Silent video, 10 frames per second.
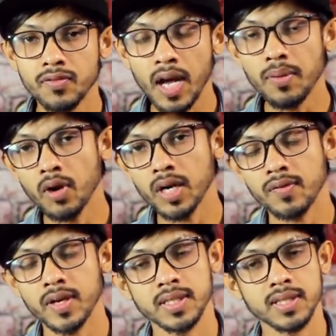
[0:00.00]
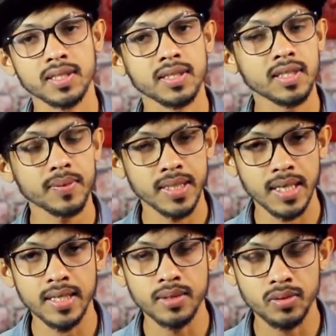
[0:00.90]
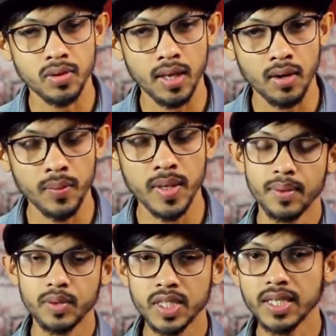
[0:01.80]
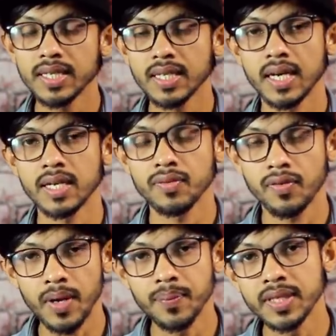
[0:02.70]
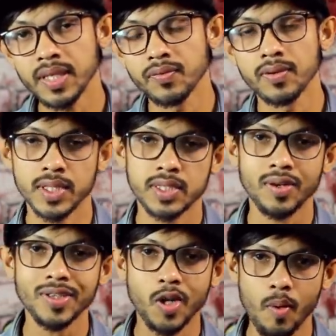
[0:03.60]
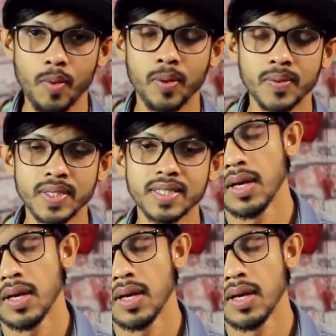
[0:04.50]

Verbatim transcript: ফাইভ ওয়ার্ডের ফাস্ট চার্জিং সিস্টেম সেখানে ইউজ করা হবে এবং যেটা কিনা থার্টি ফাইভ মিনিটে ফুল চার্জ করা সম্ভব হবে